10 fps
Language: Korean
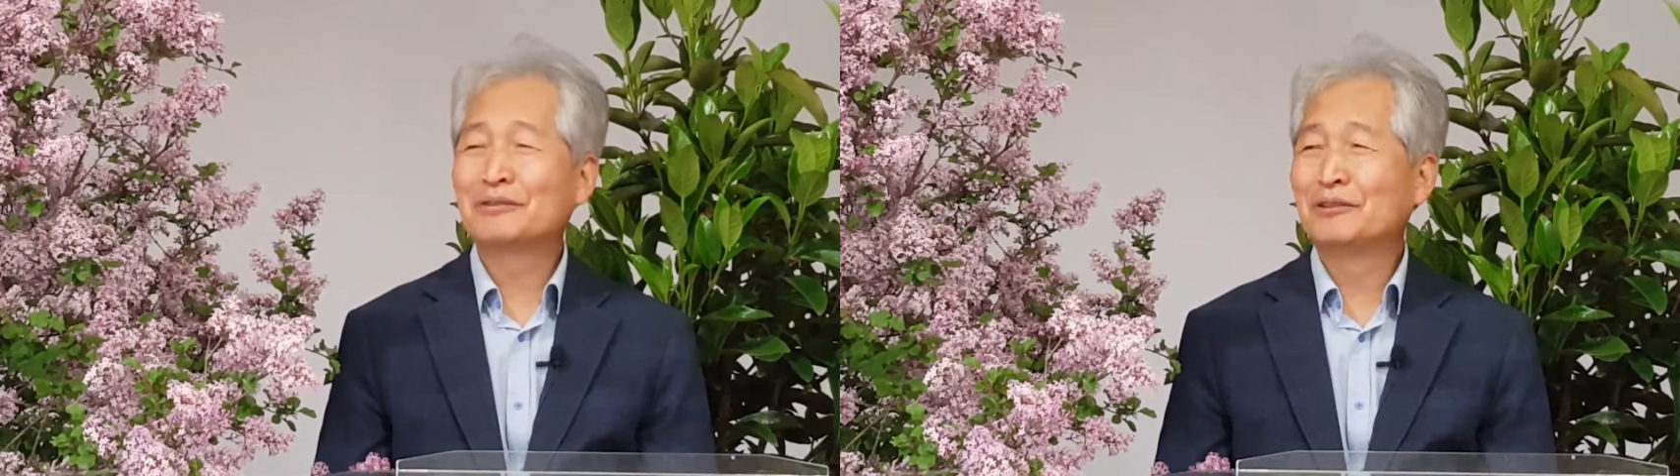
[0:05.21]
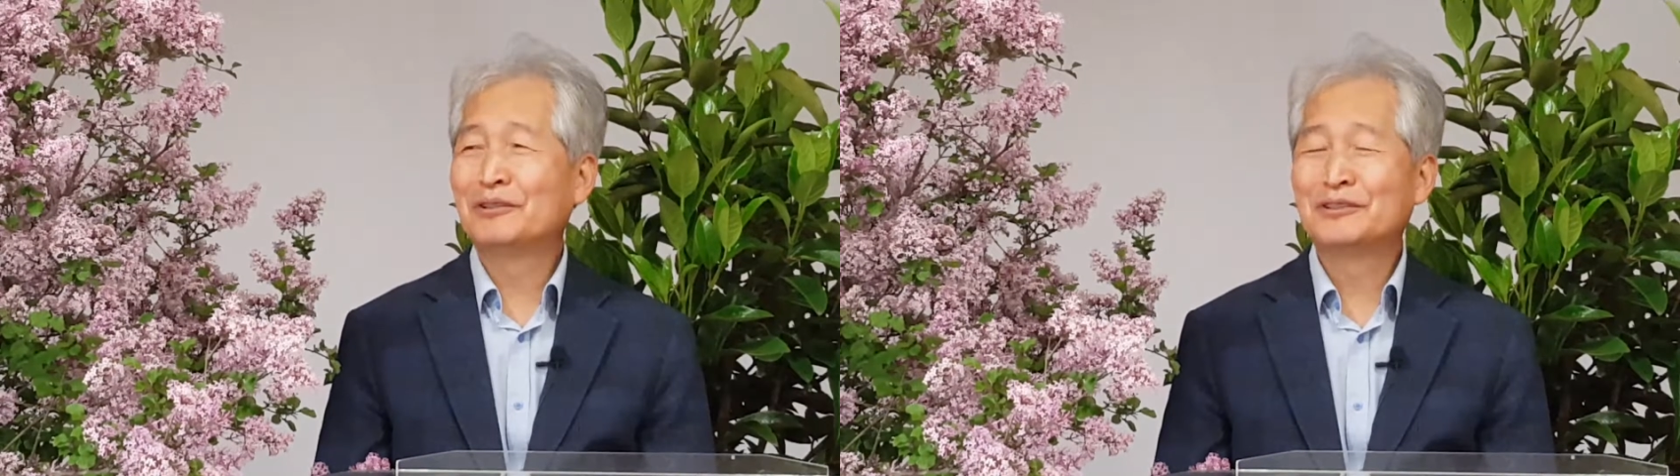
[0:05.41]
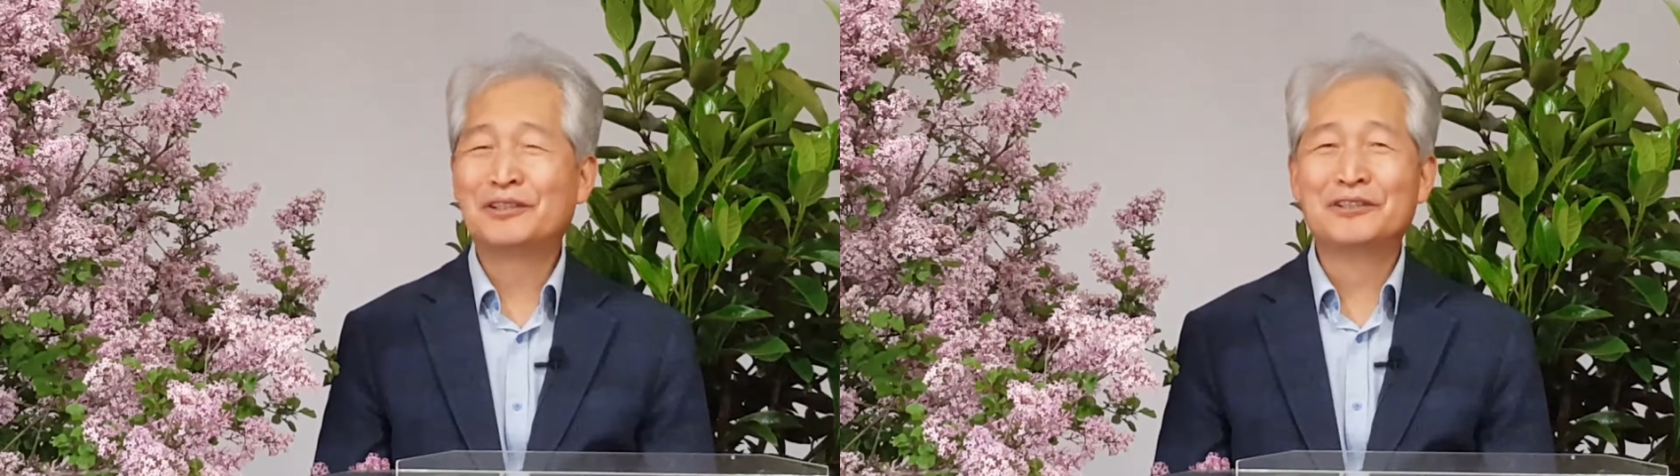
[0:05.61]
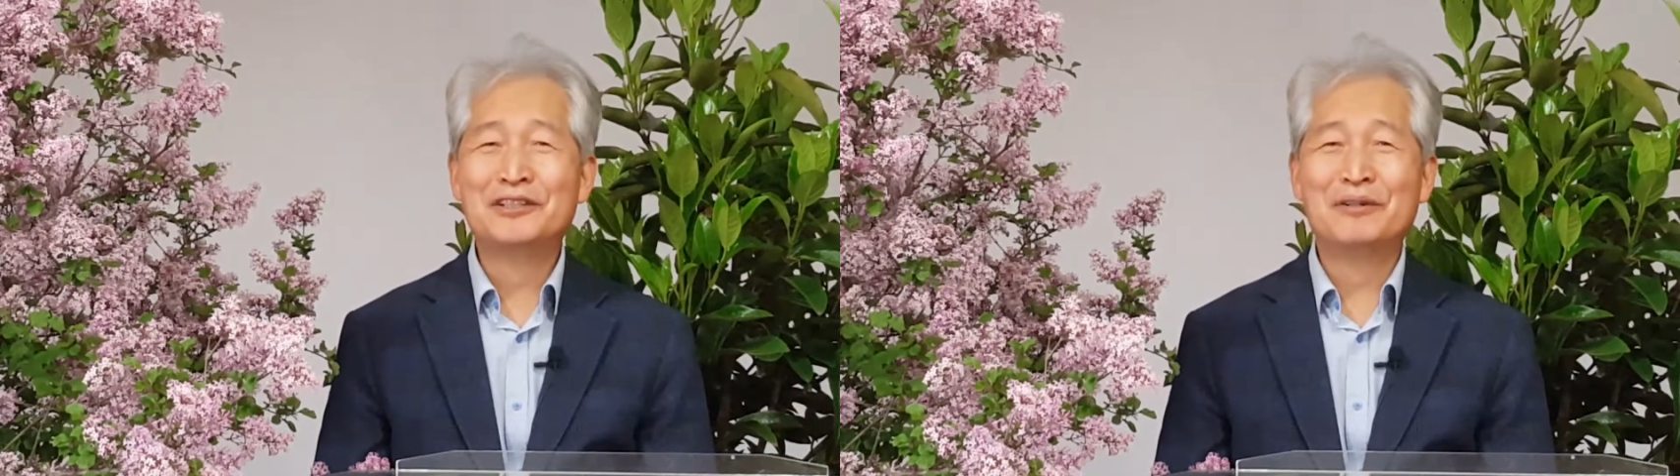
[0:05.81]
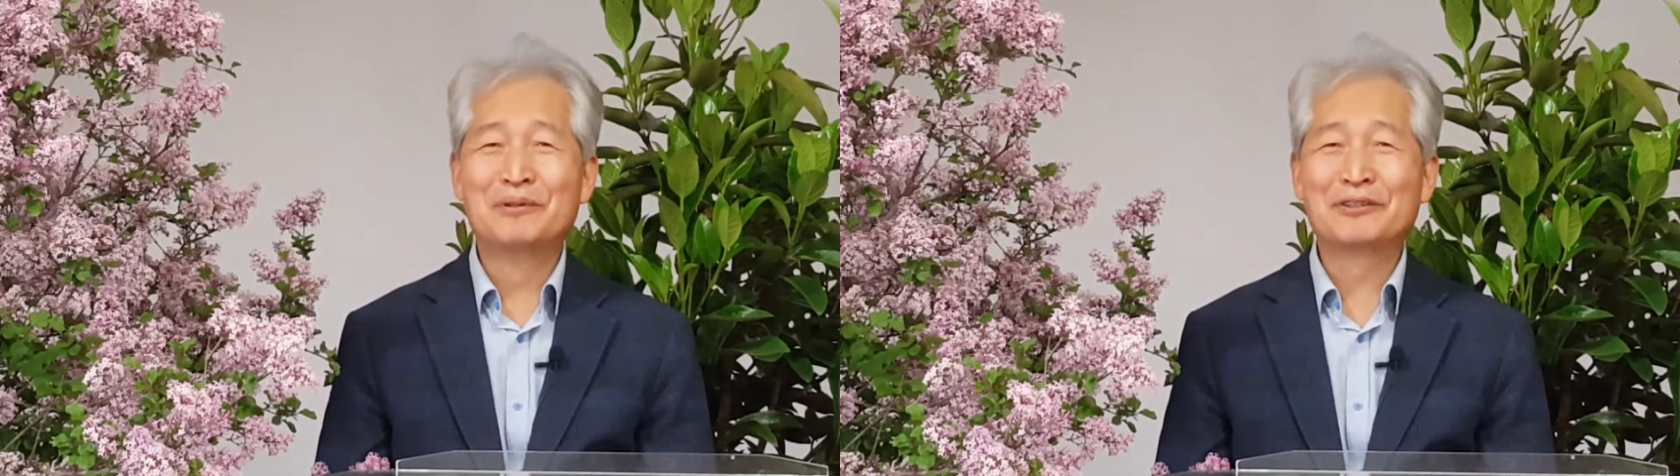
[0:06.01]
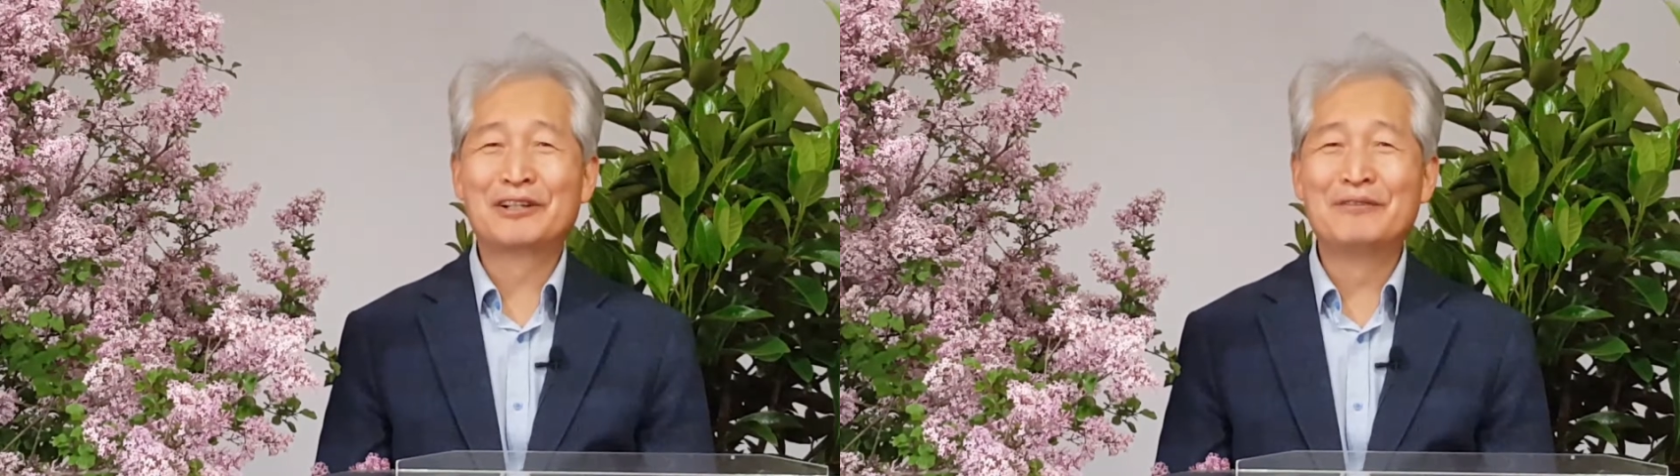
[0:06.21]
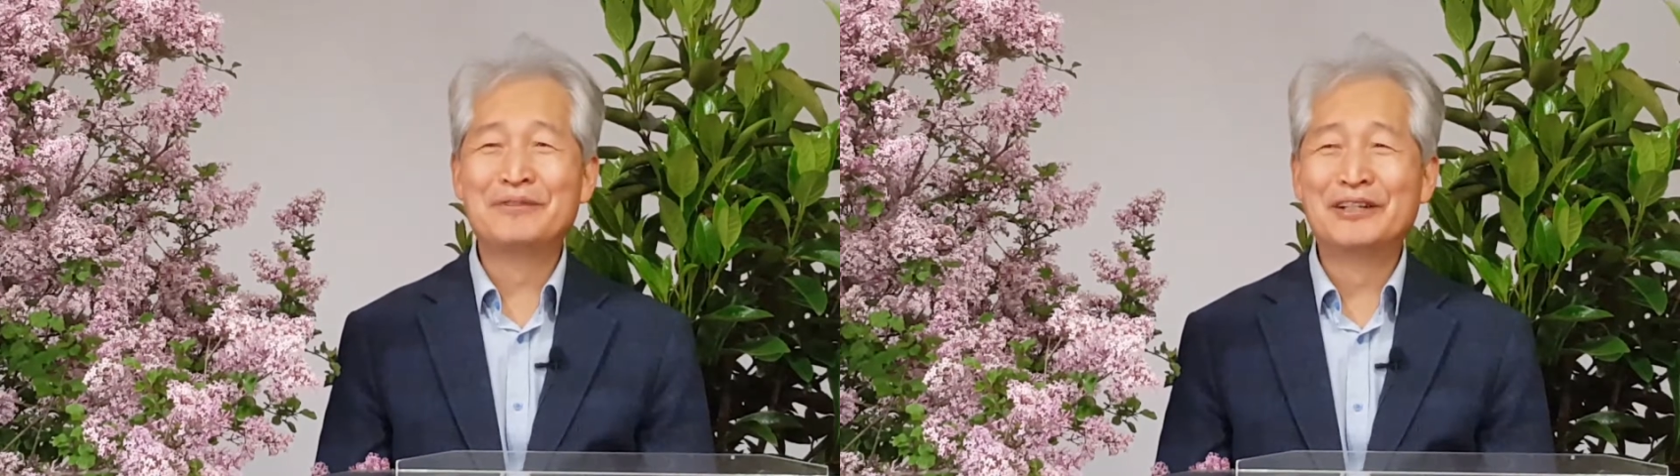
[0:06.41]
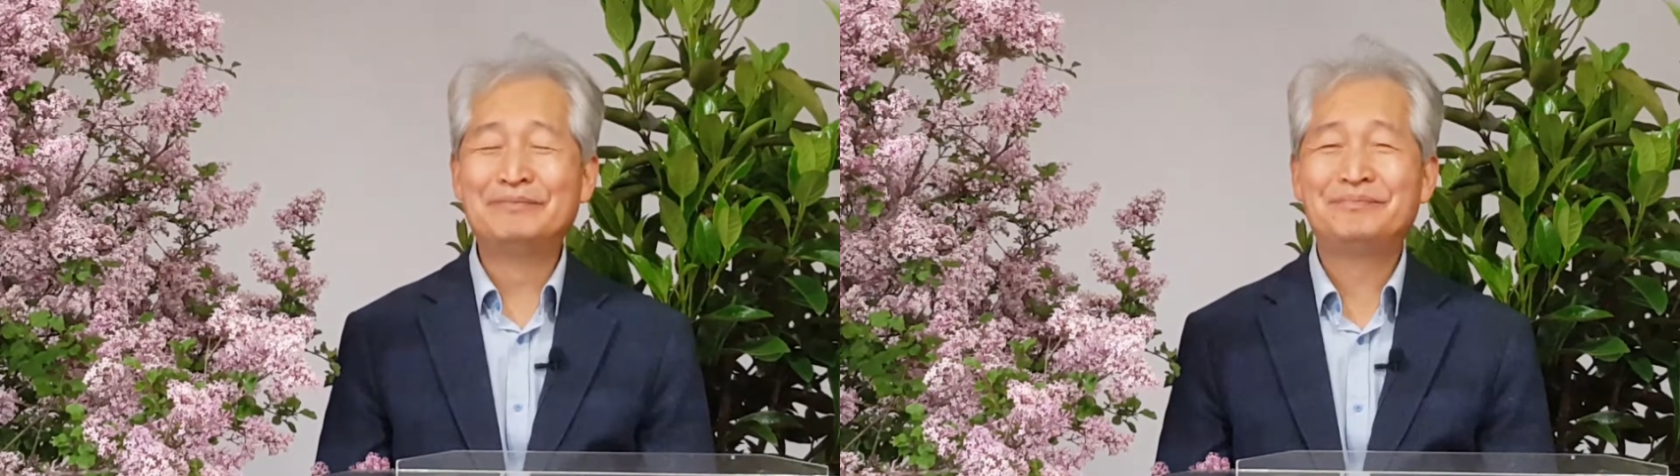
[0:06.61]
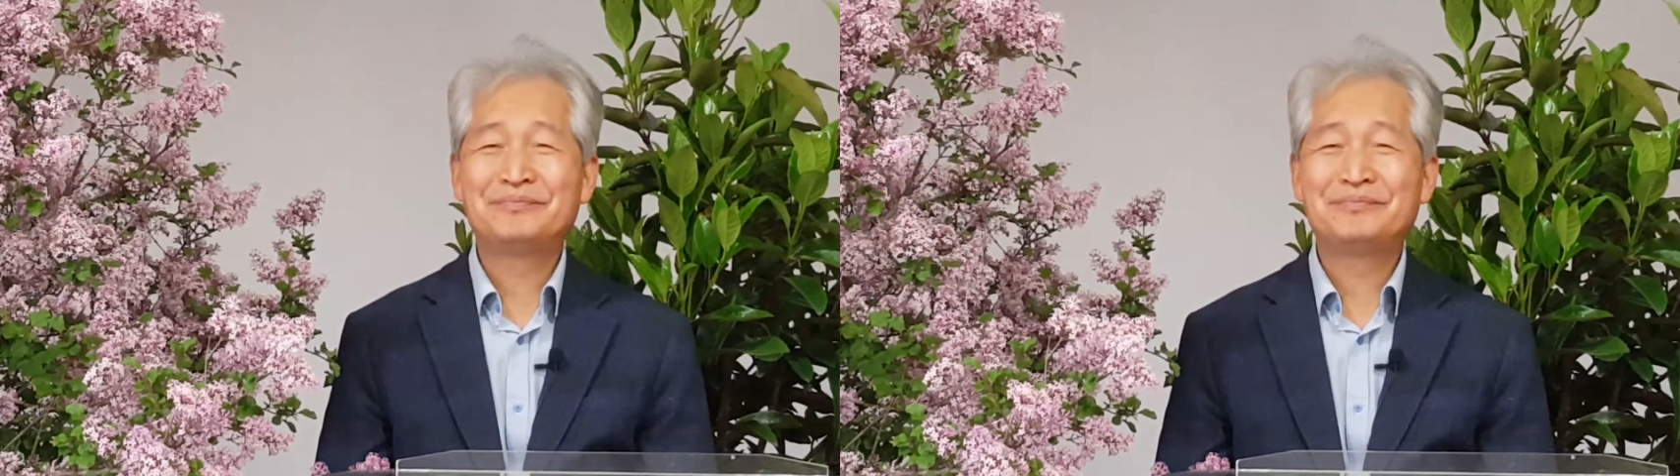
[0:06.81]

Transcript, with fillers: 또 정리해 보기 원합니다